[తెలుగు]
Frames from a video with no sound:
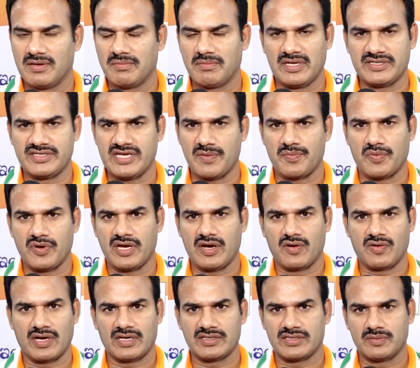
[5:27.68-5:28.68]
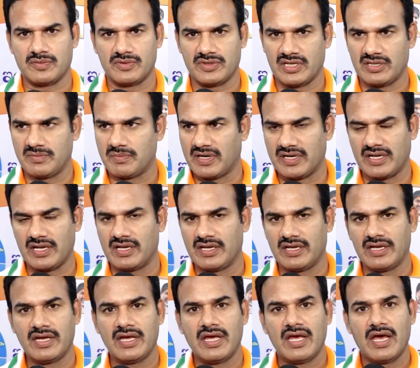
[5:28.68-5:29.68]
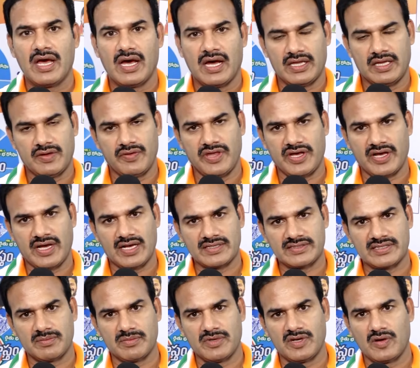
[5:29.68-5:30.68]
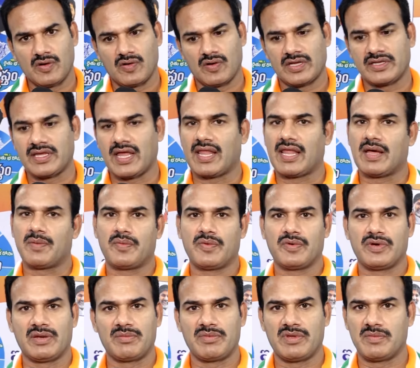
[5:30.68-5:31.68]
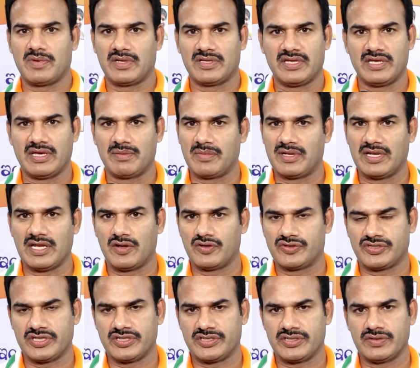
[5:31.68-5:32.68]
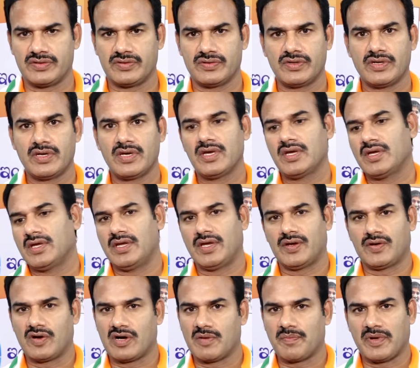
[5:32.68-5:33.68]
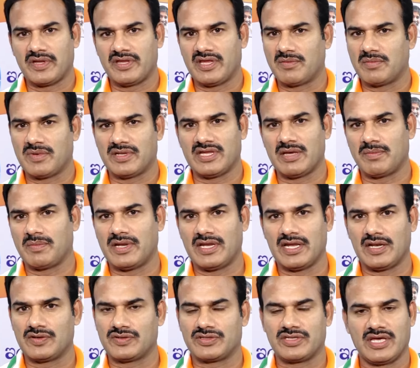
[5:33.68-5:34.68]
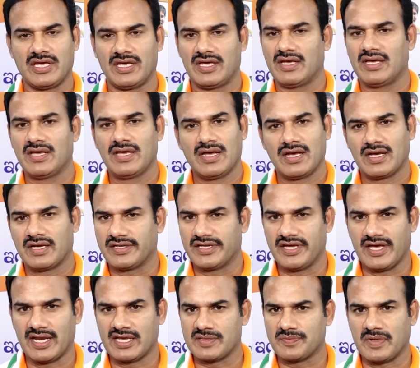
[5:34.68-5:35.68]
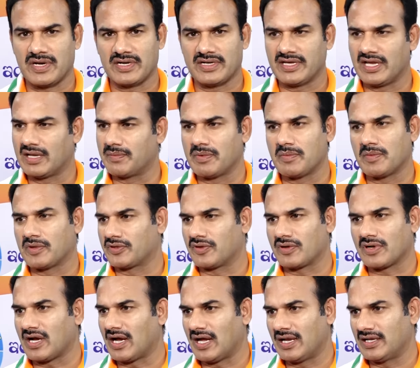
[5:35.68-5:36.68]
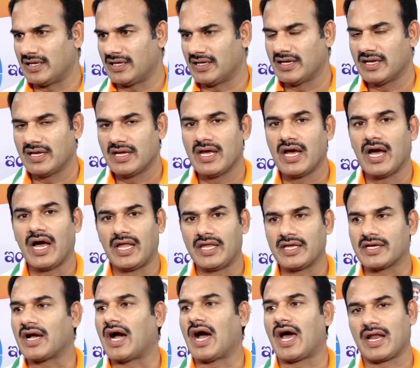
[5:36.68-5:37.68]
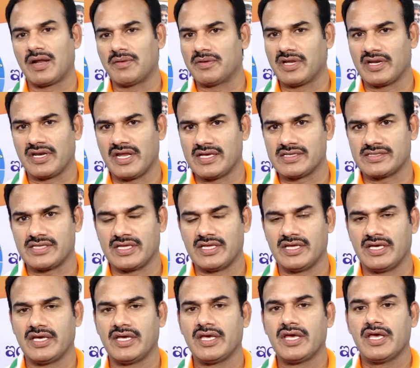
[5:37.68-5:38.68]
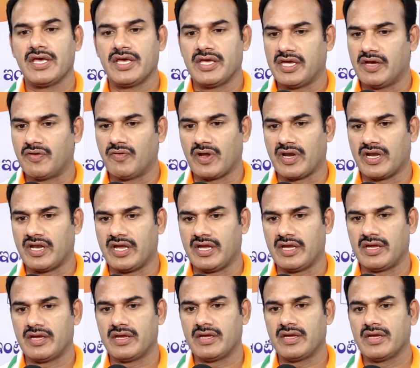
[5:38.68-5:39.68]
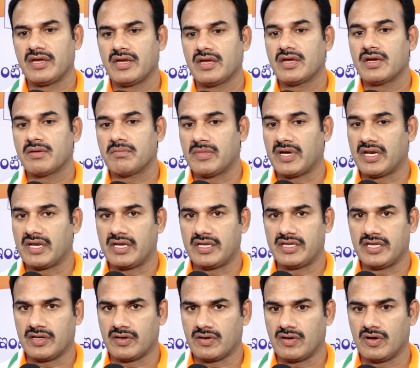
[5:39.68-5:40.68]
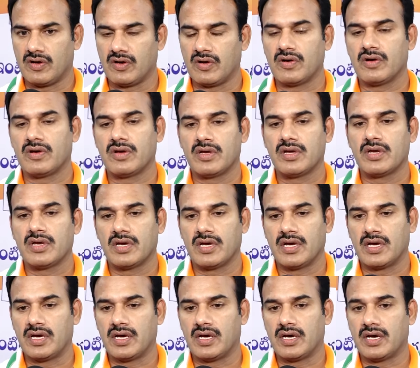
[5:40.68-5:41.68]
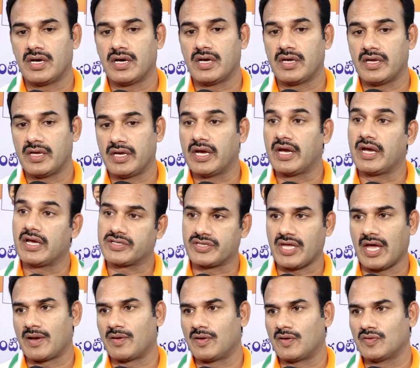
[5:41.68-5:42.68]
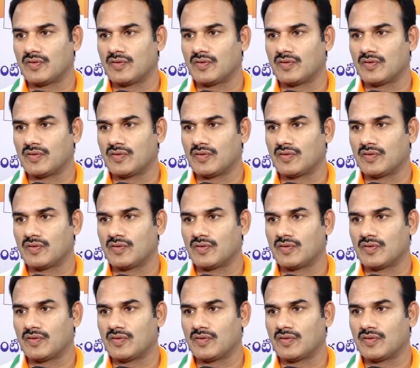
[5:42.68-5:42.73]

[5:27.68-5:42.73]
ఎమ్మెర్జీ అయిపోయే అవకాశం ఉంటుంది మండలి అదేవిధంగా అసెంబ్లీలో కూడా దాదాపు ఎనిమిది మంది ఎమ్మెల్యేలు వచ్చేసారు ఇంకొక పదిహేను మంది ఎమ్మెల్యేలు వస్తే టీఆర్ఎస్ పార్టీ ఎల్పి మొత్తం ఖాళీ అది కాలం నిర్ణయిస్తుంది ఎవరిని మరి దీంట్లో ఏ స్థానంలో